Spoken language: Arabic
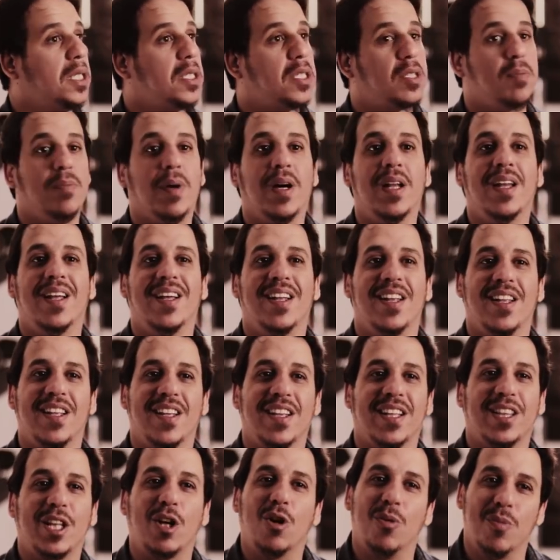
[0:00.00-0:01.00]
سما
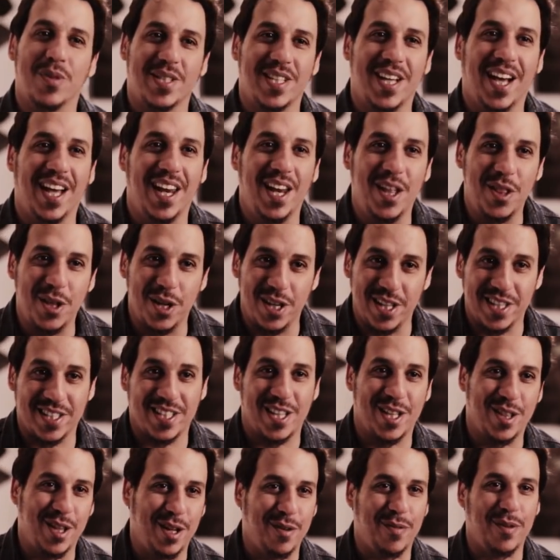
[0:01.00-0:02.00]
يعطيكم الصحه على هذه
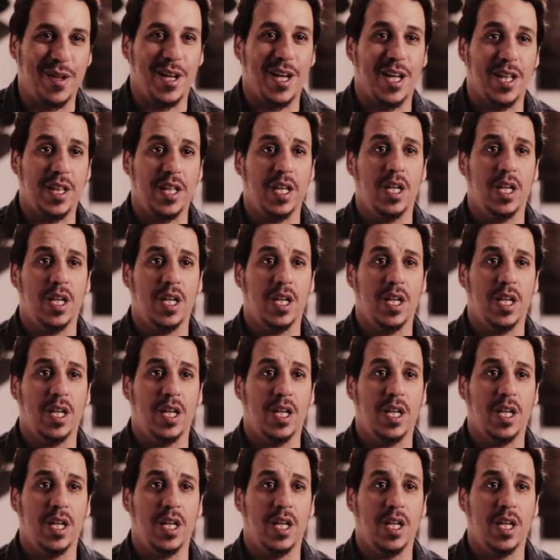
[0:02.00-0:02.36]
الاستضافه